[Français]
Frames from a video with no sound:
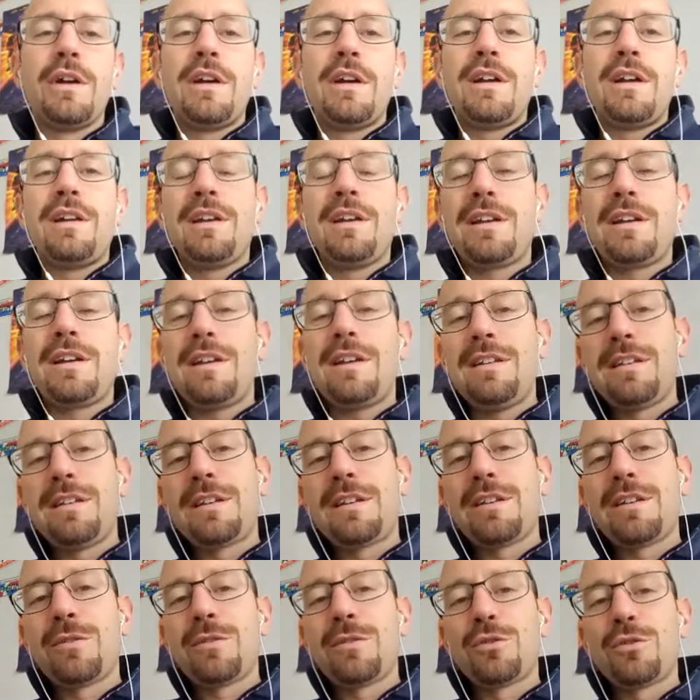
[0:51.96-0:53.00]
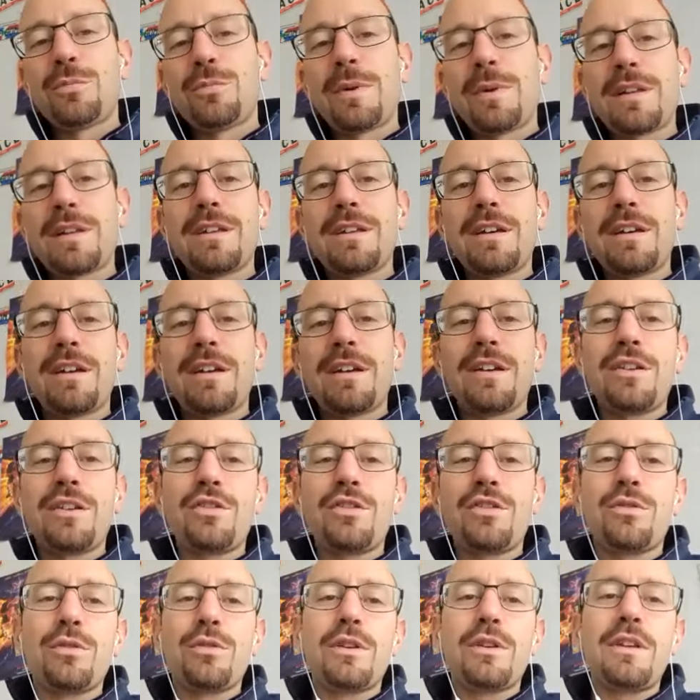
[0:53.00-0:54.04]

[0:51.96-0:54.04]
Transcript: les qualités que les coachs partagent,